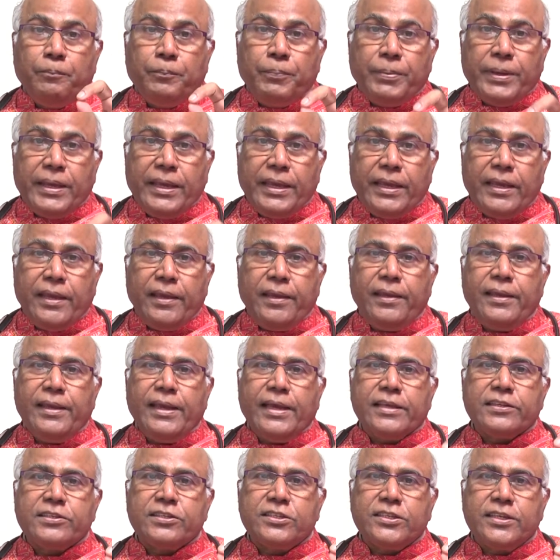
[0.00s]

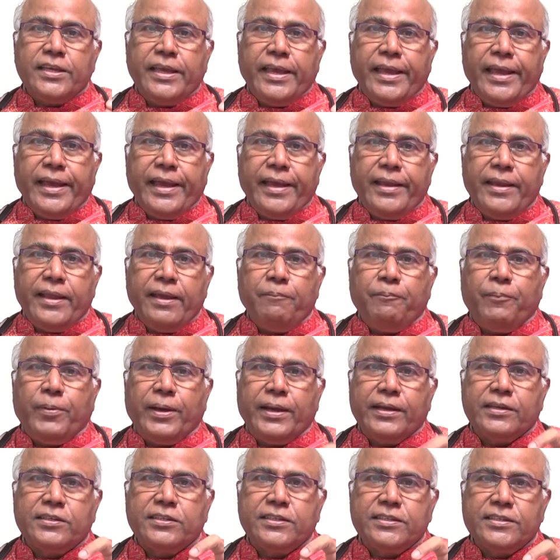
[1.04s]
పిఎస్ఏ అనే
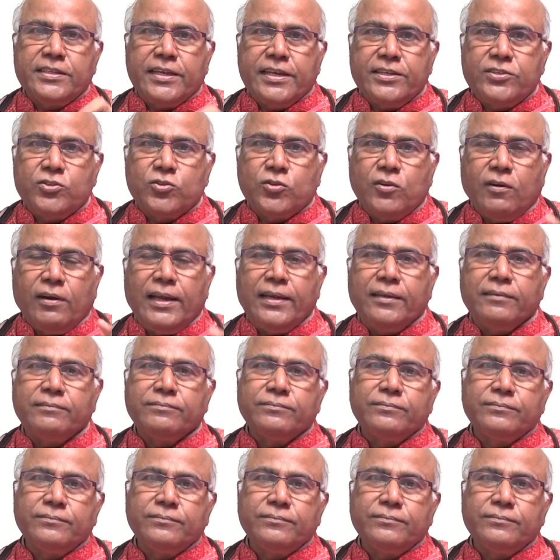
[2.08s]
పరీక్ష చేయించుకోవాలి